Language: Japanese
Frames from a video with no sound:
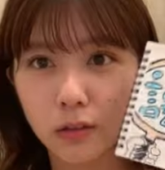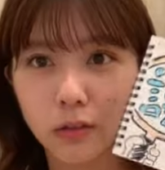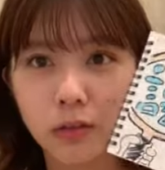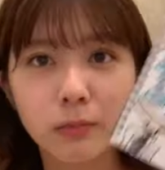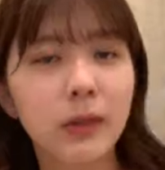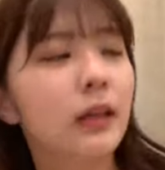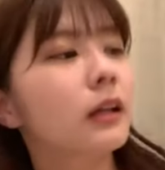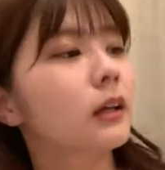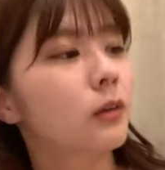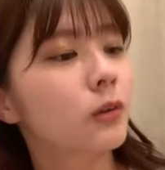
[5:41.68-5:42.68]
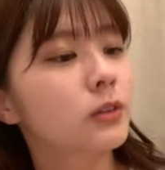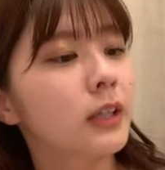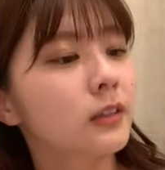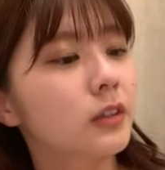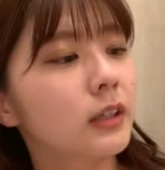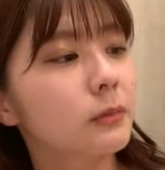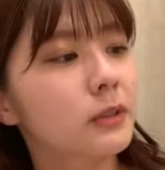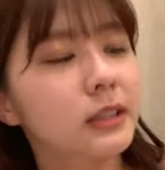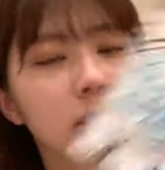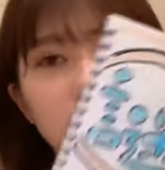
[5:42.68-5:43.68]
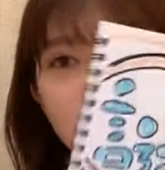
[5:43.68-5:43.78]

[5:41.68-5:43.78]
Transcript: この前「オールナイトできません」やった